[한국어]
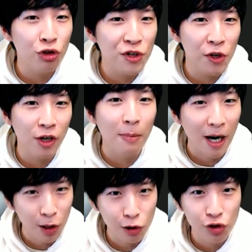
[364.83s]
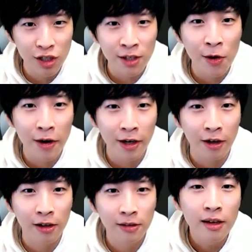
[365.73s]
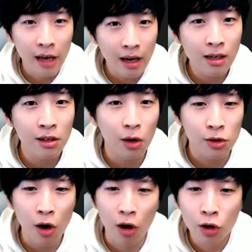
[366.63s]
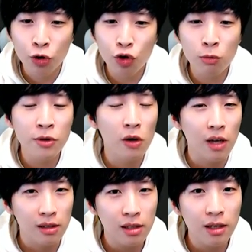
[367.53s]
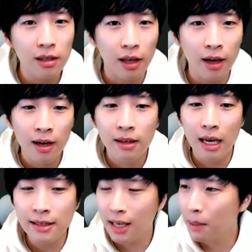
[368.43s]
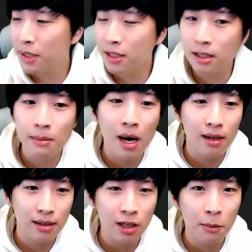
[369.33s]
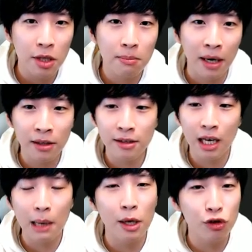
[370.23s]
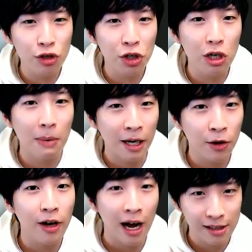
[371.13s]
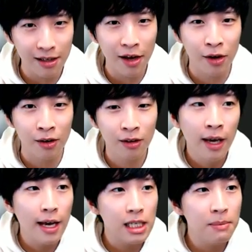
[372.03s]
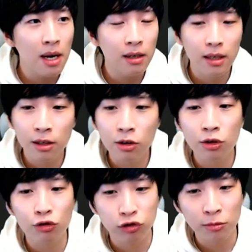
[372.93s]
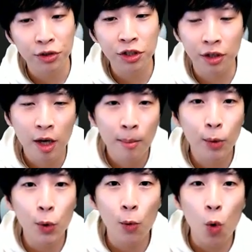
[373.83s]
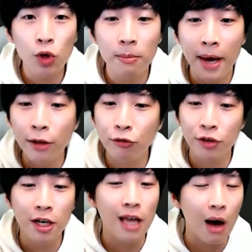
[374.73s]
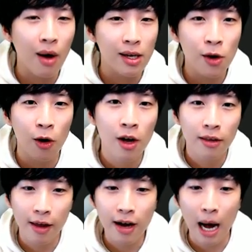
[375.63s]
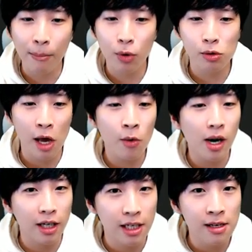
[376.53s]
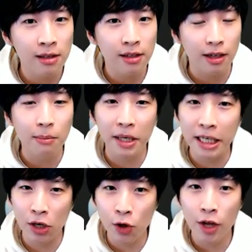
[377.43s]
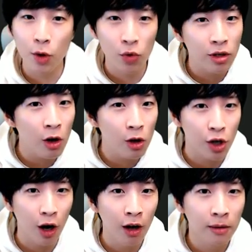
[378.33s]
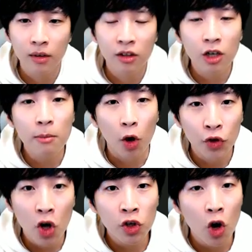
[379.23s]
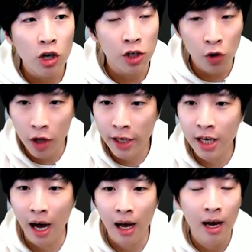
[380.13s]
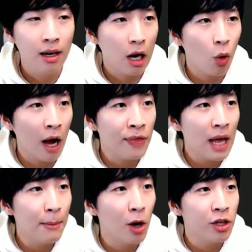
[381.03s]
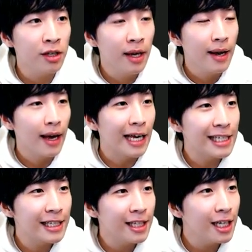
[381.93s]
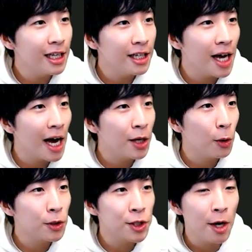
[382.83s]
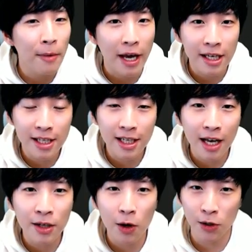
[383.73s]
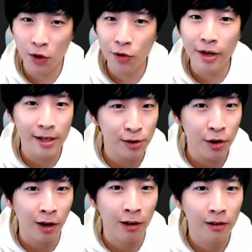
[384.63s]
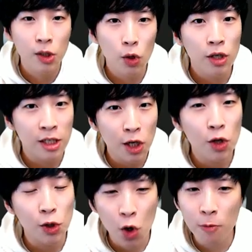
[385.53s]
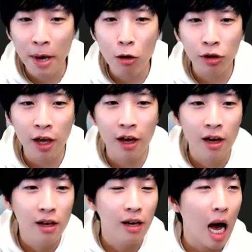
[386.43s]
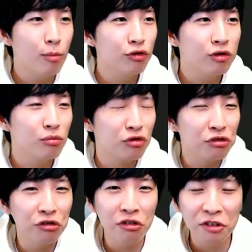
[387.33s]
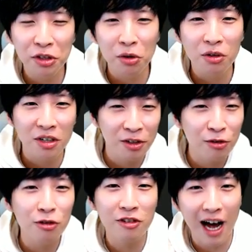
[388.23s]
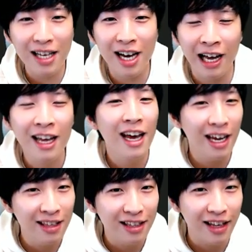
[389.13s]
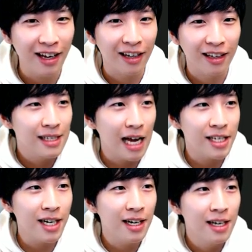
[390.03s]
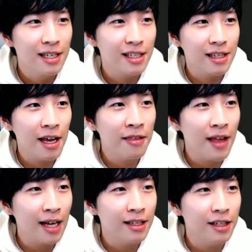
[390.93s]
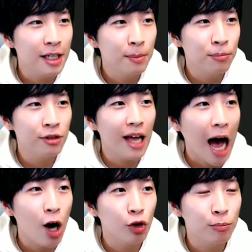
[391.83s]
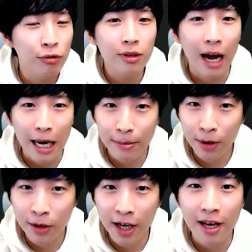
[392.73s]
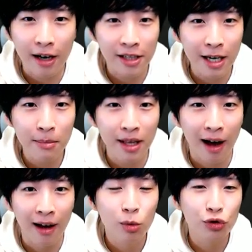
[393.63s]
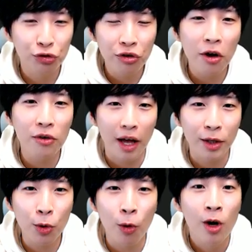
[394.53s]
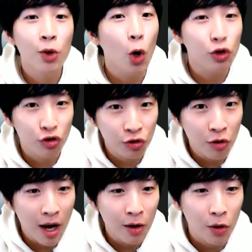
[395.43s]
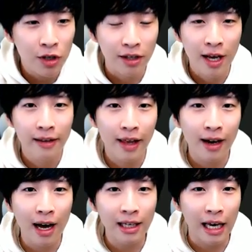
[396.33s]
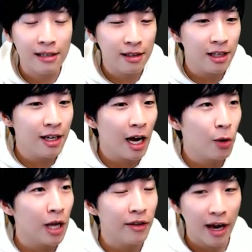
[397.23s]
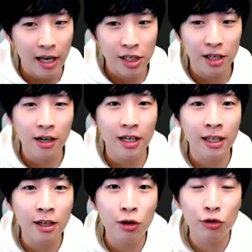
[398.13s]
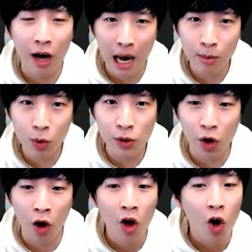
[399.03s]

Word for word: 출처를 밝혀주시는 거예요 예를 들어서 유튜브 영상 찍을 때 딴 사람이 쓴 음악을 쓰려면 만든 사람의 출처를 밝혀야 하잖아요 해시마크 인클루드 구문은 보통 코드 맨 위에 나와서 내가 앞으로 사용할 기능들을 미리 선언해 놓는 거죠 그럼 어떤 거를 선언했냐 라고 한다면은 stdio.h라는 걸 선언을 했어요 저는 시연어 처음 배울 때 야 무슨 뭐 스튜디오를 인클루드 하냐 했는데 사실 스탠다드 인풋 아웃풋 라이브러리의 약자입니다 뭐 중요한 건 아니고 더 중요한 거는 내가 이 stdio.h를 인클루드 함으로써